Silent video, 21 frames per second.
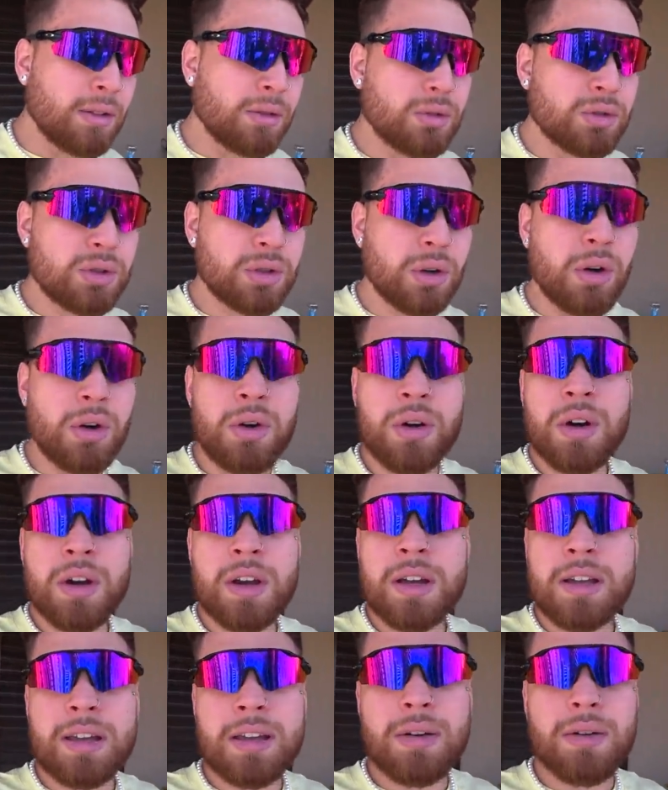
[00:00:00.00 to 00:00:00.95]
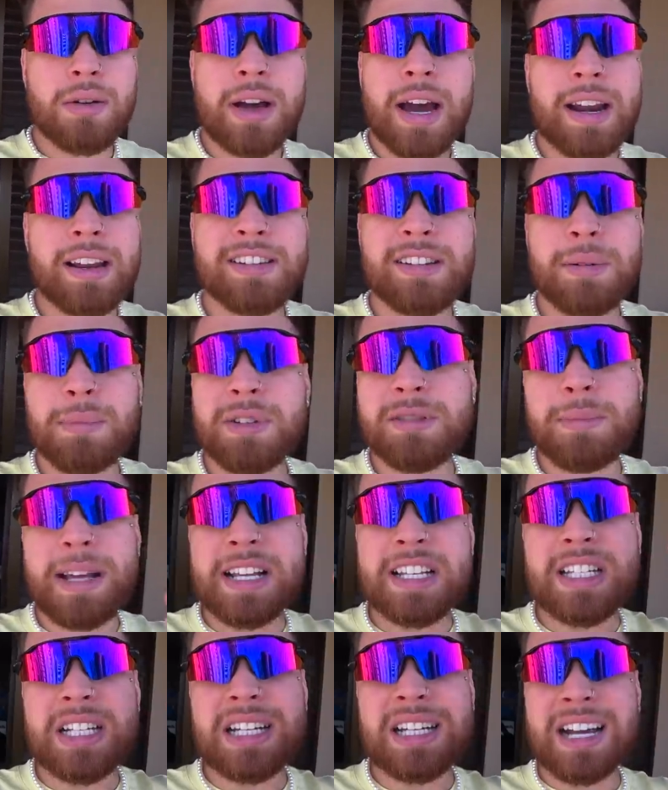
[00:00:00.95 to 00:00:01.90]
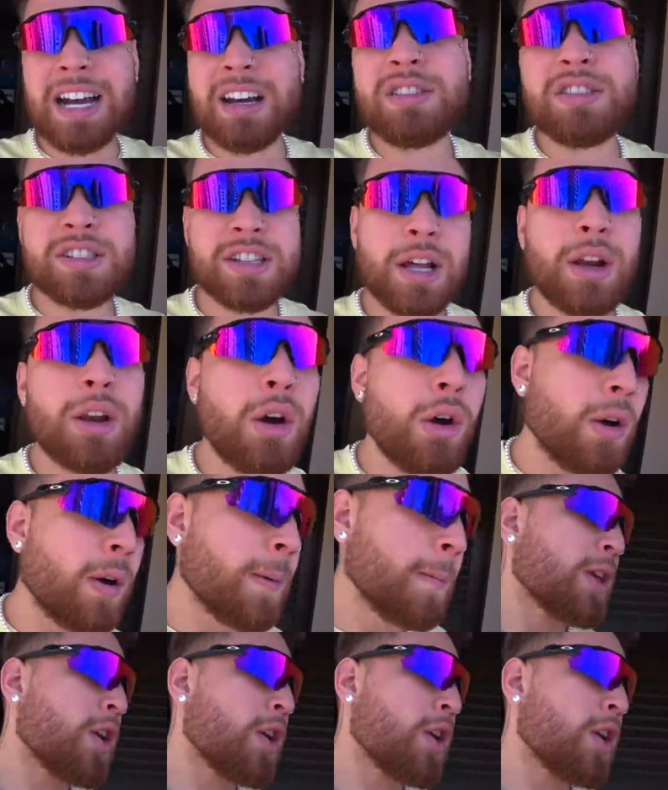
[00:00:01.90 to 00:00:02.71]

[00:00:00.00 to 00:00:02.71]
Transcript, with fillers: no show. E o cara simplesmente simplesmente cancelou.